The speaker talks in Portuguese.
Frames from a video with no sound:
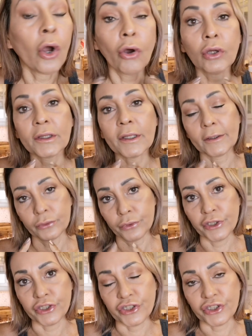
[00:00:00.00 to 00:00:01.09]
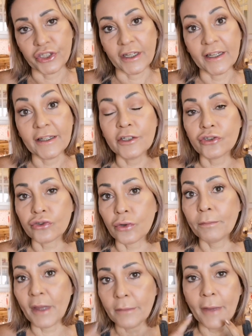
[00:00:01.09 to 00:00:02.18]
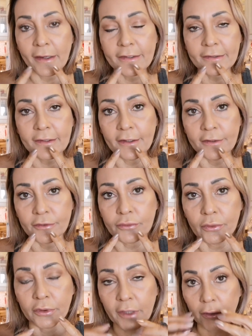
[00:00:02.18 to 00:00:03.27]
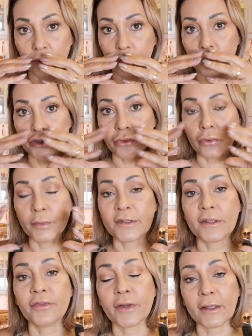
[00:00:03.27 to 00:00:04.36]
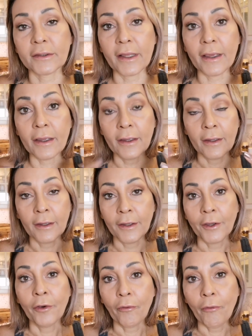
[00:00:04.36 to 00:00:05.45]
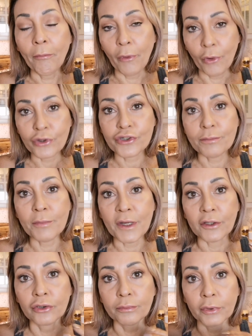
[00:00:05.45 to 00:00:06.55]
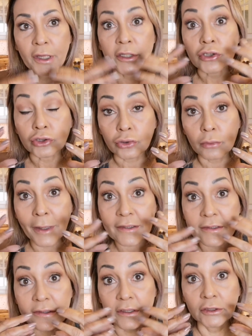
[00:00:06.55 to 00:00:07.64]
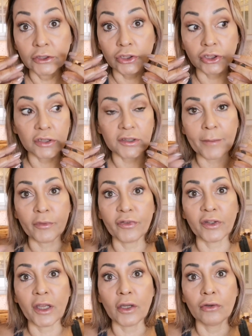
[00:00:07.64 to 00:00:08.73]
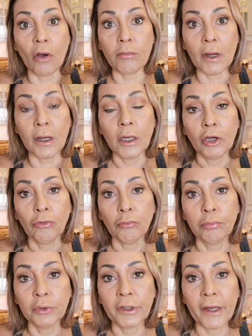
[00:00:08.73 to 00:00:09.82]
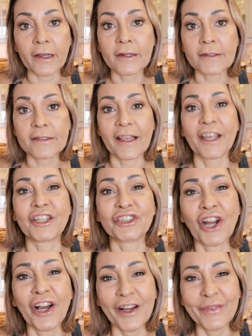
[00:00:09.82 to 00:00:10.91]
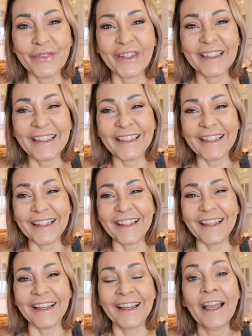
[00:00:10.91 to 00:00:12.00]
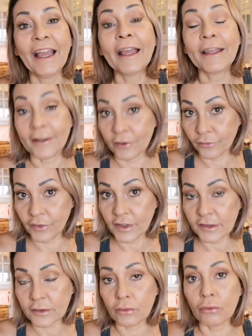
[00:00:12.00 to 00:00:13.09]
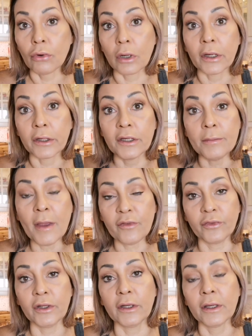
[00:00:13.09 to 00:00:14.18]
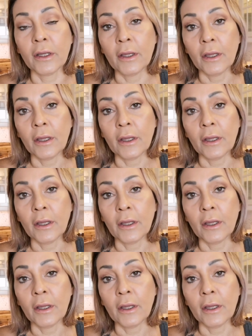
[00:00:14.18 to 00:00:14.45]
Ontem à noite ele inchou bem mais que isso. Ontem à noite eu comecei a ficar até com um pouco de medo, porque inchou bastante, sabe? Eu fiquei igual uma boneca de sex shop que eu fiz? Corri, minha filha.